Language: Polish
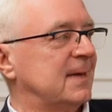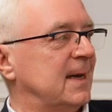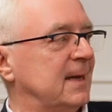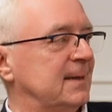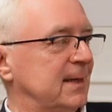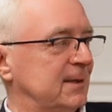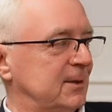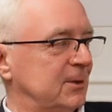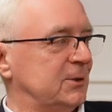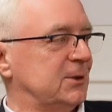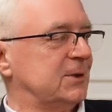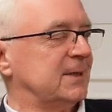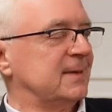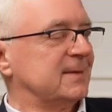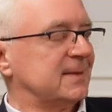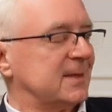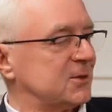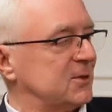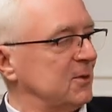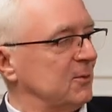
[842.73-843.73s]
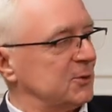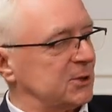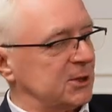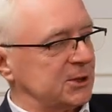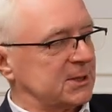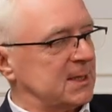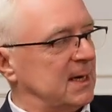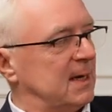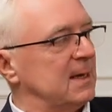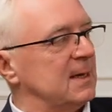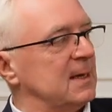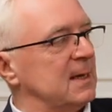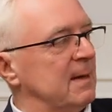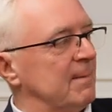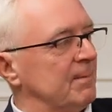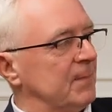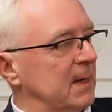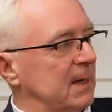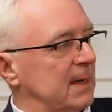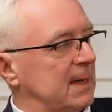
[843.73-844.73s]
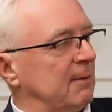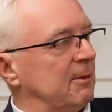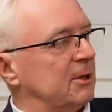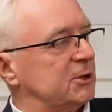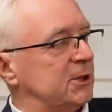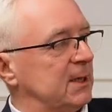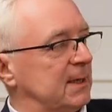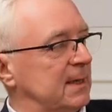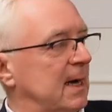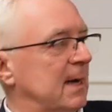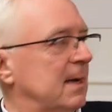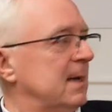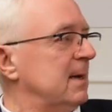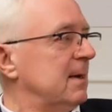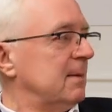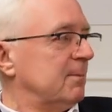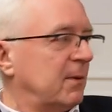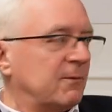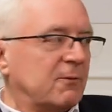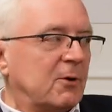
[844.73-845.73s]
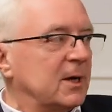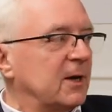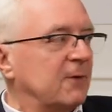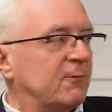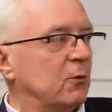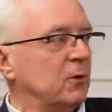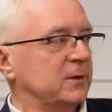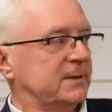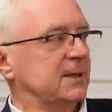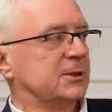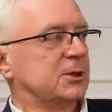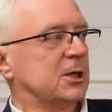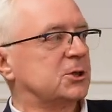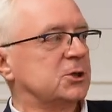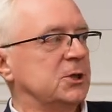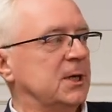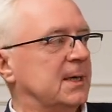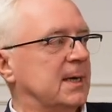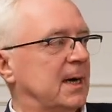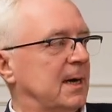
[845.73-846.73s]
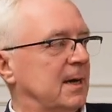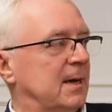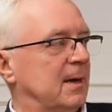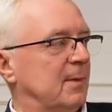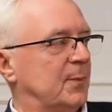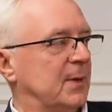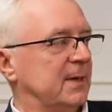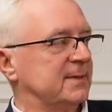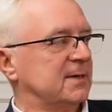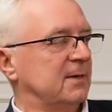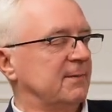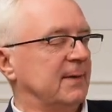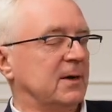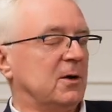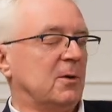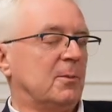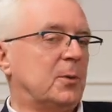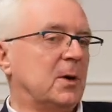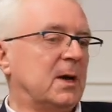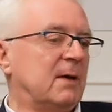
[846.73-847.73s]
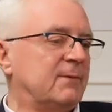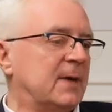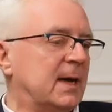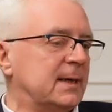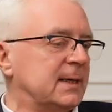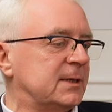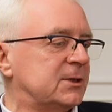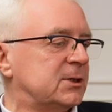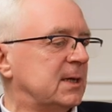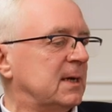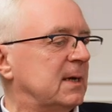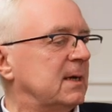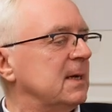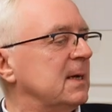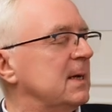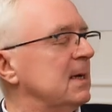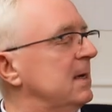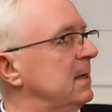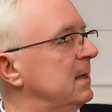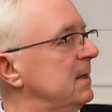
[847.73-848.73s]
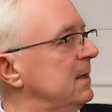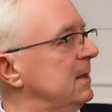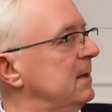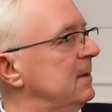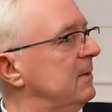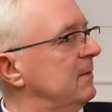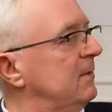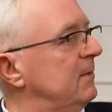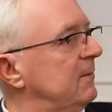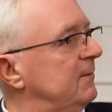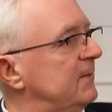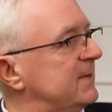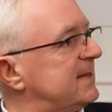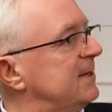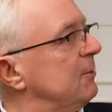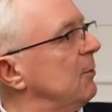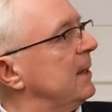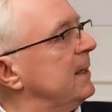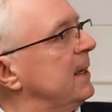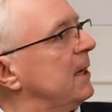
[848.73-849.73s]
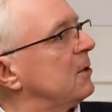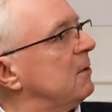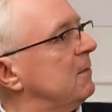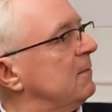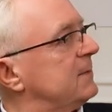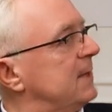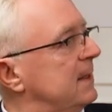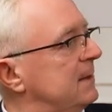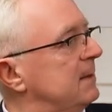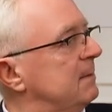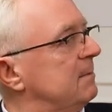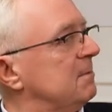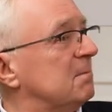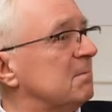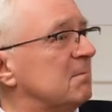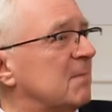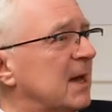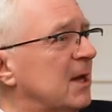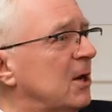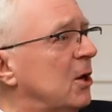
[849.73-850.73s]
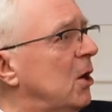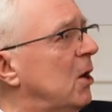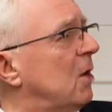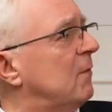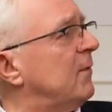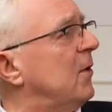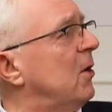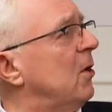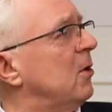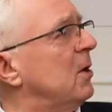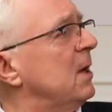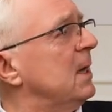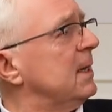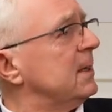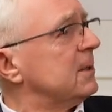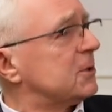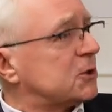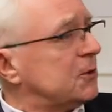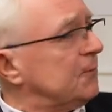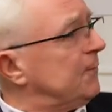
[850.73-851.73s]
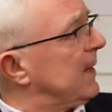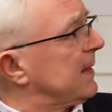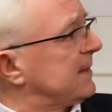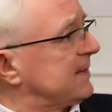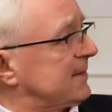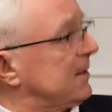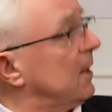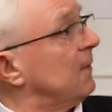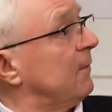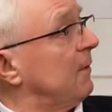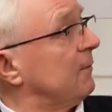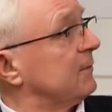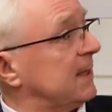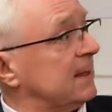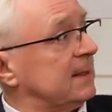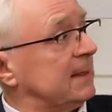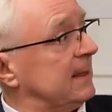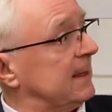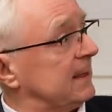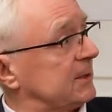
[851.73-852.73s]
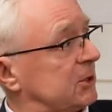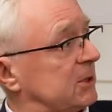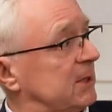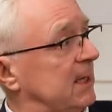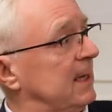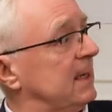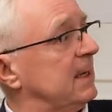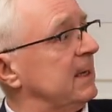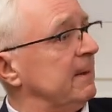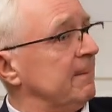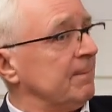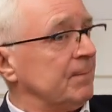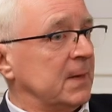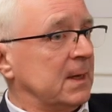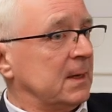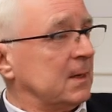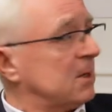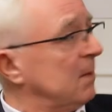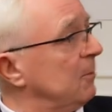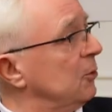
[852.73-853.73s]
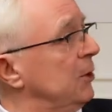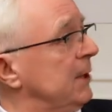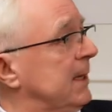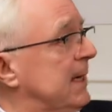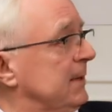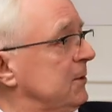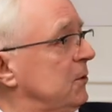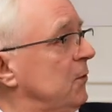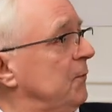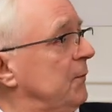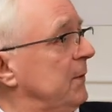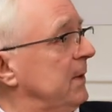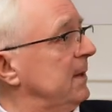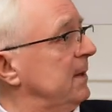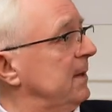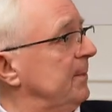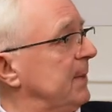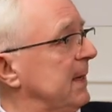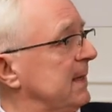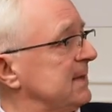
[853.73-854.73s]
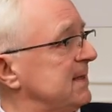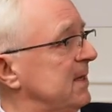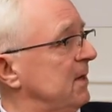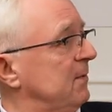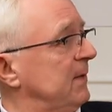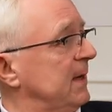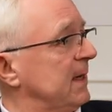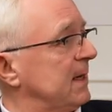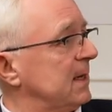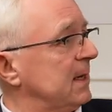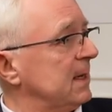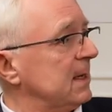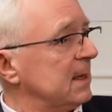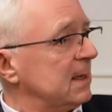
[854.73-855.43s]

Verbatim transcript: radia do dzisiaj, zresztą Grześka y, Hałasika. Powołanie funkcji rzecznika prasowego, pojawianie się, y, wysyłanie wtedy mailowo czy faksowo, wtedy jeszcze komunikatów prasowych,